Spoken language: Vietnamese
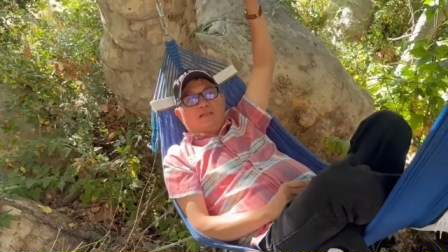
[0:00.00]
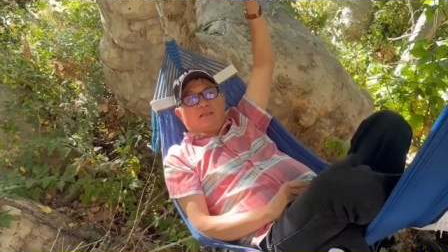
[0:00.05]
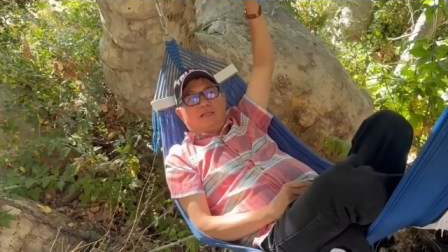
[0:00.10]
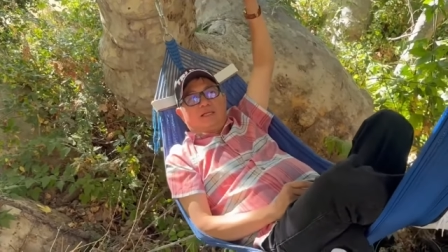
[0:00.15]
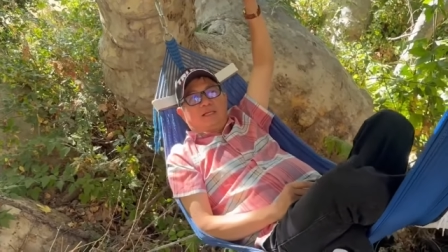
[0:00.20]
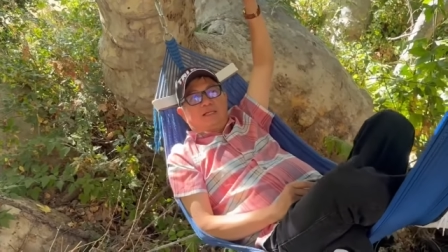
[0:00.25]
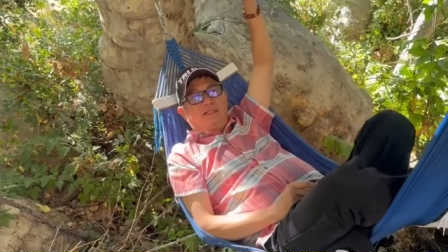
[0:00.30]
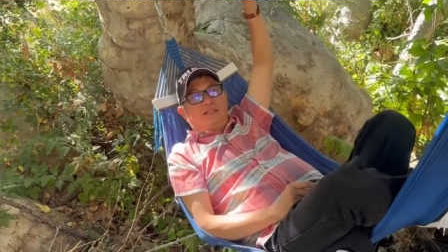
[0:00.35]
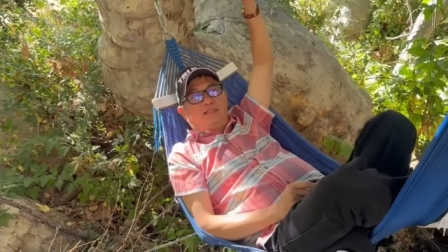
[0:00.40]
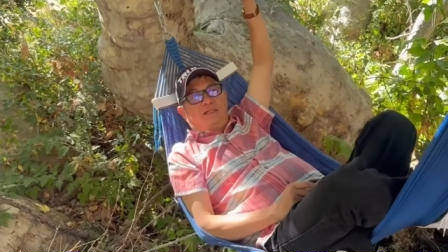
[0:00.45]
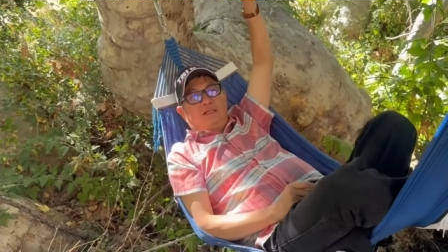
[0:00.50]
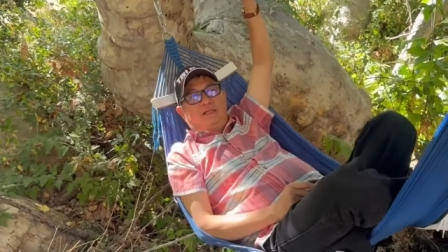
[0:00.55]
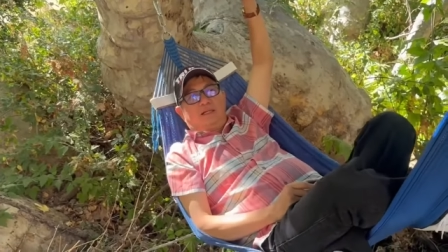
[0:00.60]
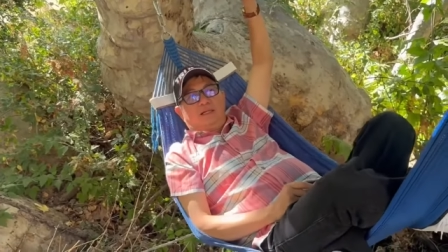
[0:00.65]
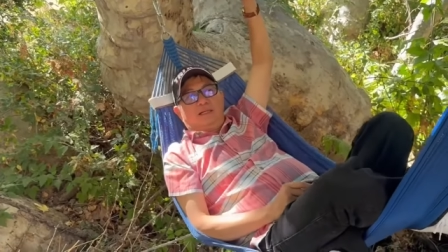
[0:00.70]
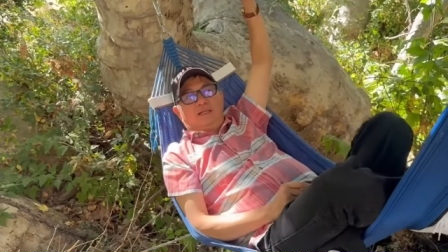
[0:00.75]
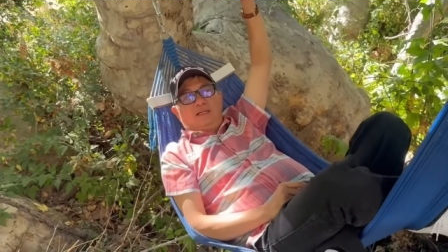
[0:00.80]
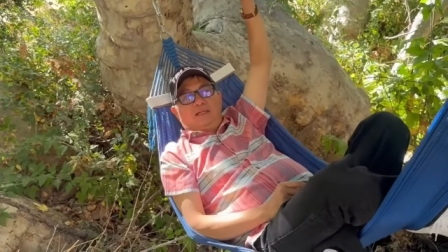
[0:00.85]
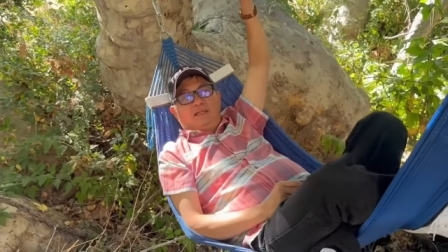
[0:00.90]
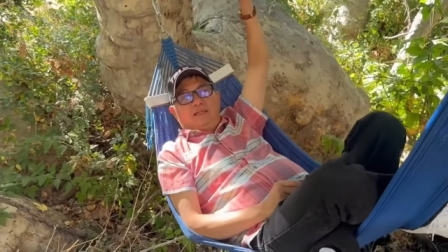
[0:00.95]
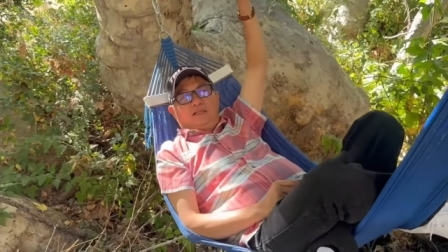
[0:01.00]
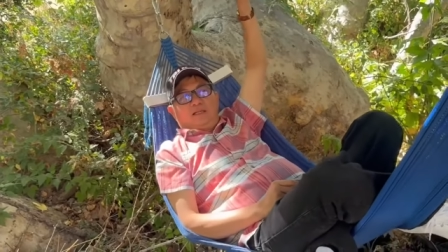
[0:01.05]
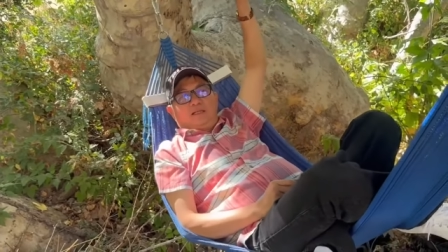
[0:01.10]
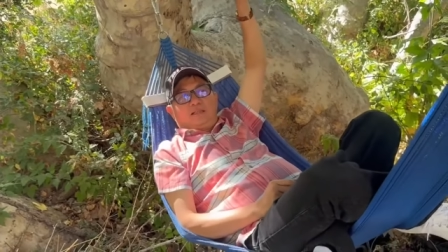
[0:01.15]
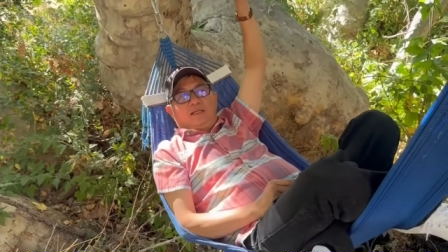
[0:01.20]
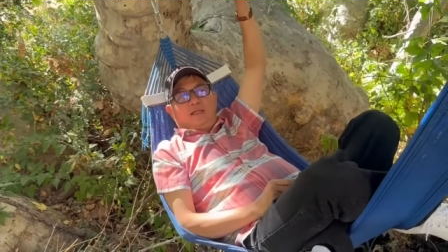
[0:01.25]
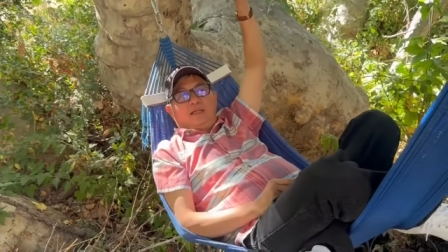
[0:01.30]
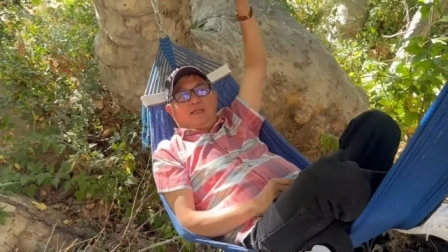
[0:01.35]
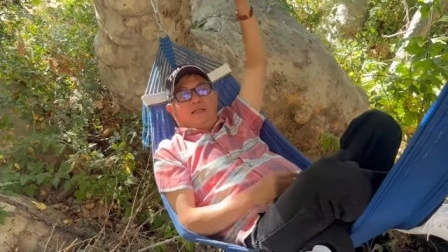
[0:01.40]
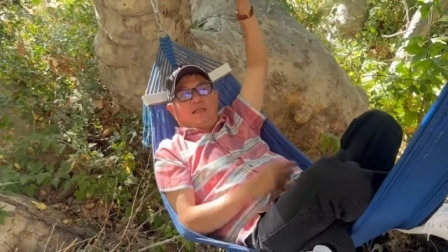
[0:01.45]
để cho hè
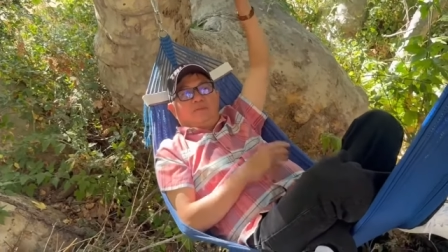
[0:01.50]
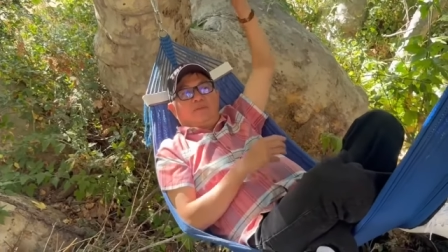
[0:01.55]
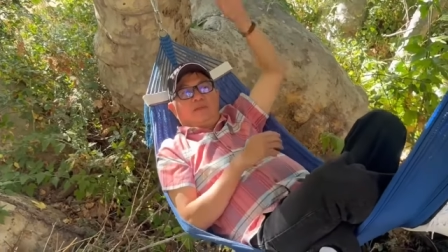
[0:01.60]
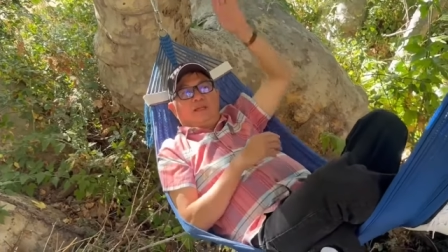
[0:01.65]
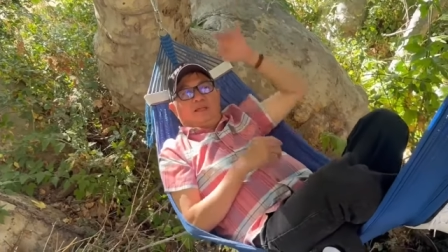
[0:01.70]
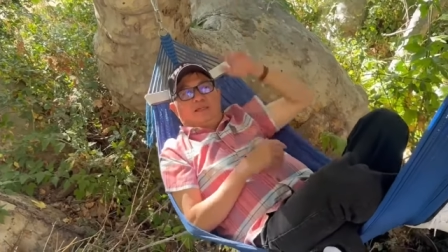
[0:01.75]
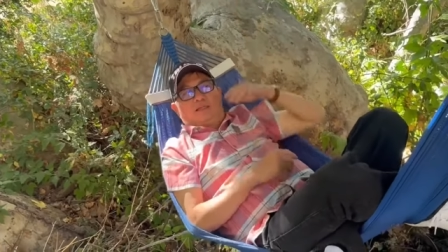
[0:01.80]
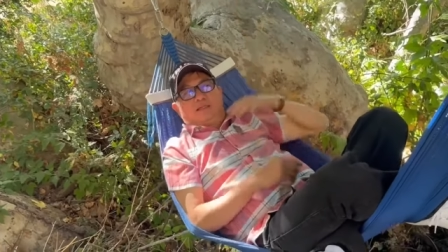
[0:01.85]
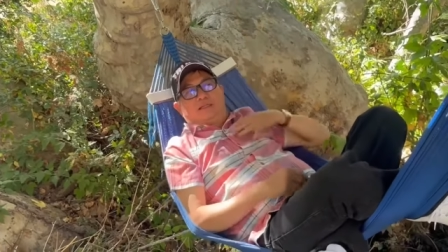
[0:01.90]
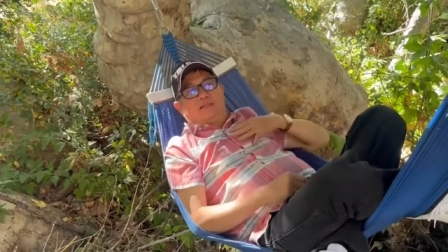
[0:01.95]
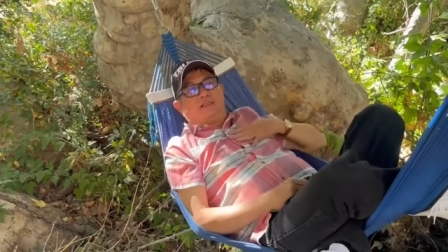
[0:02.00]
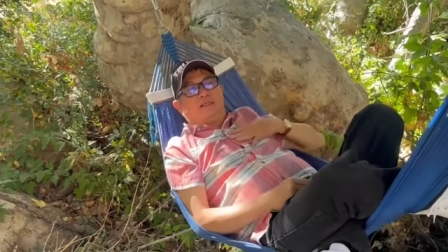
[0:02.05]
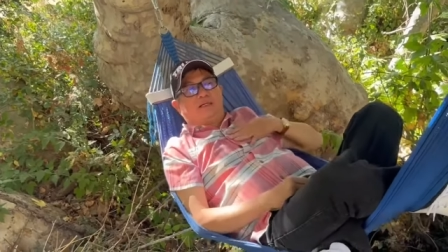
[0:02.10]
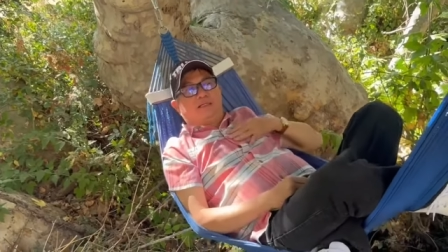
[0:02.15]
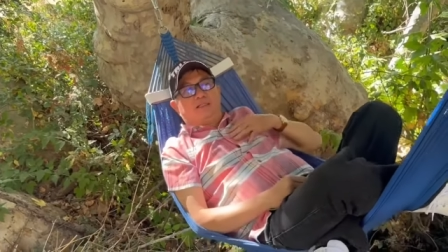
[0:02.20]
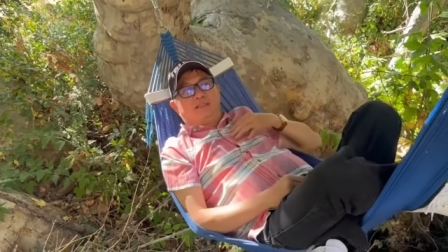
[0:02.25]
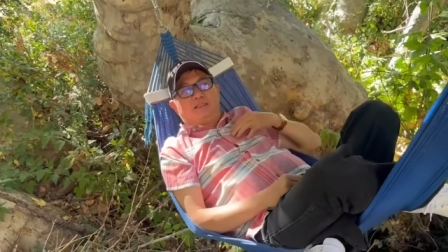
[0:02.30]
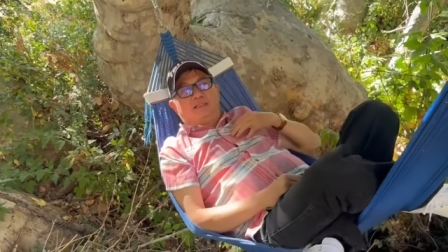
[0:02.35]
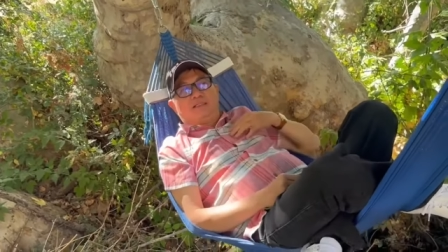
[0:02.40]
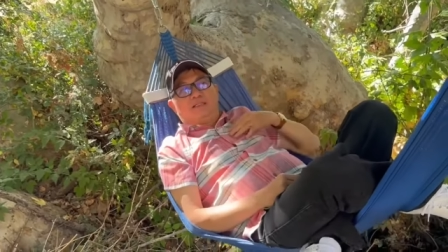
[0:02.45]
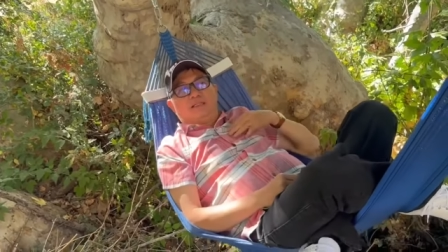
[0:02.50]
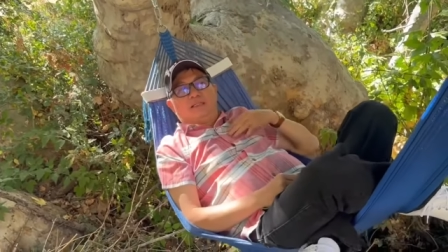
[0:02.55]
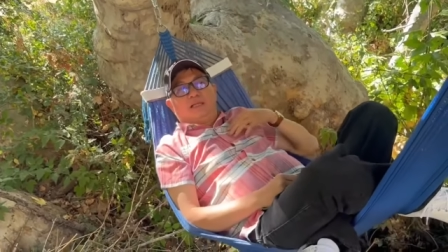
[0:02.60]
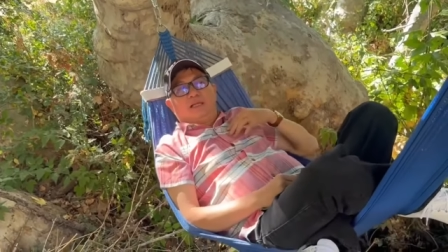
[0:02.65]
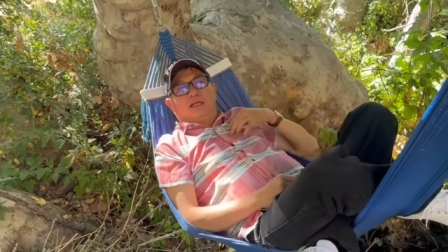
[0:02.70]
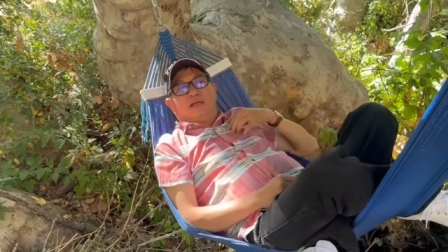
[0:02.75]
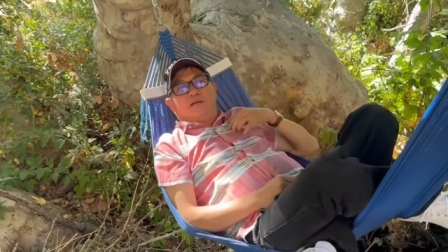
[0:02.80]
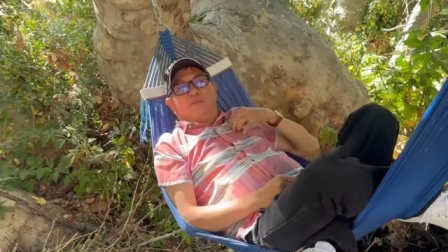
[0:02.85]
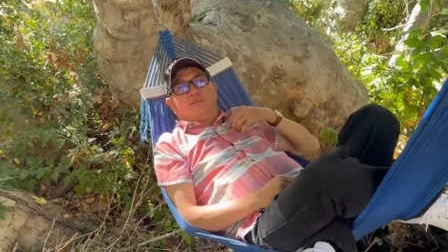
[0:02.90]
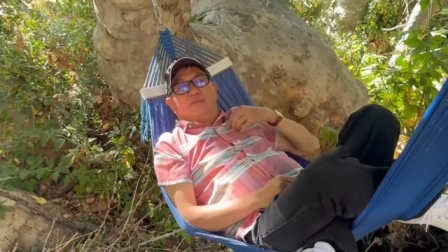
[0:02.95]
thanh lọc hàng đệ tử những đứa
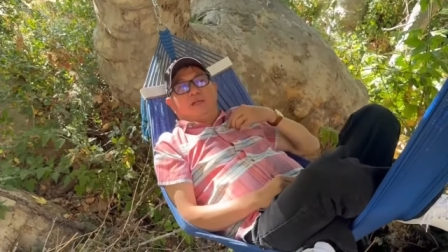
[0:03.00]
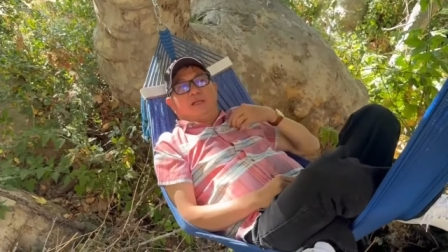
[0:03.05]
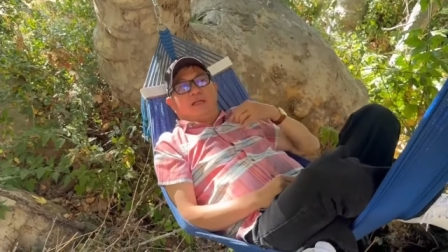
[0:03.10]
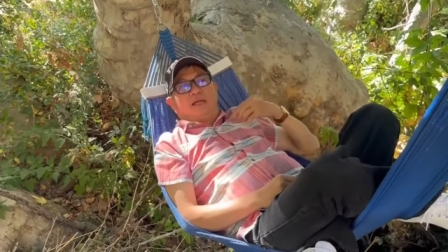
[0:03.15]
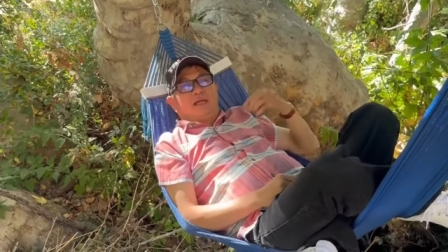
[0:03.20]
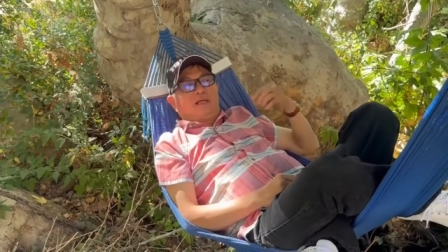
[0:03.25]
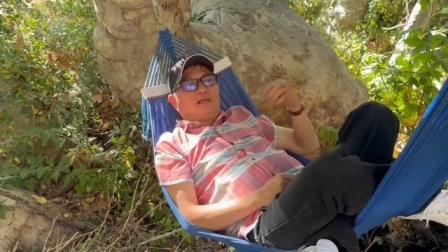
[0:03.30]
nào mà lạc